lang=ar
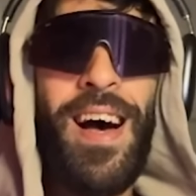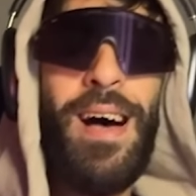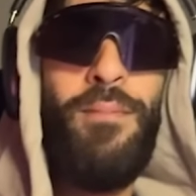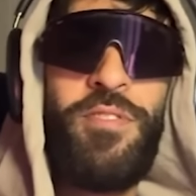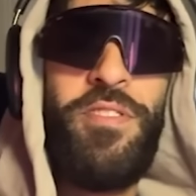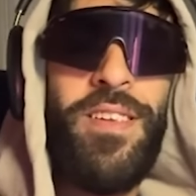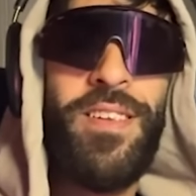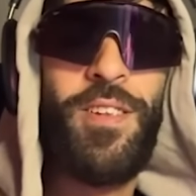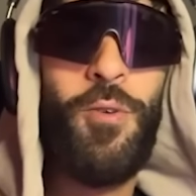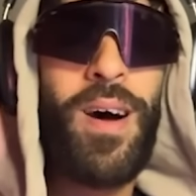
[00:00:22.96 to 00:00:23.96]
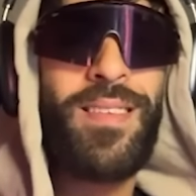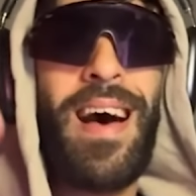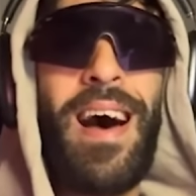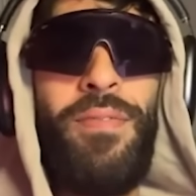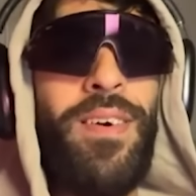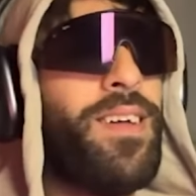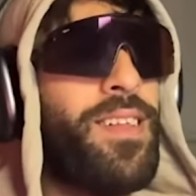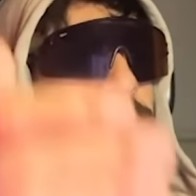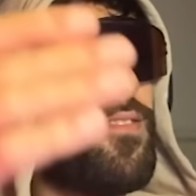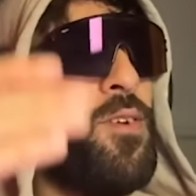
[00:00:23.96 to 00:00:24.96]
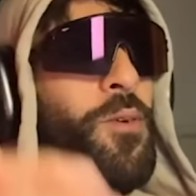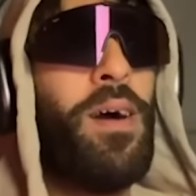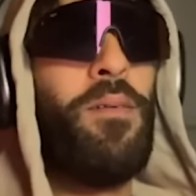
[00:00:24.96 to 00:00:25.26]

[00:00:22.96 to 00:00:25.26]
امجد دوا صحفي داز في الويب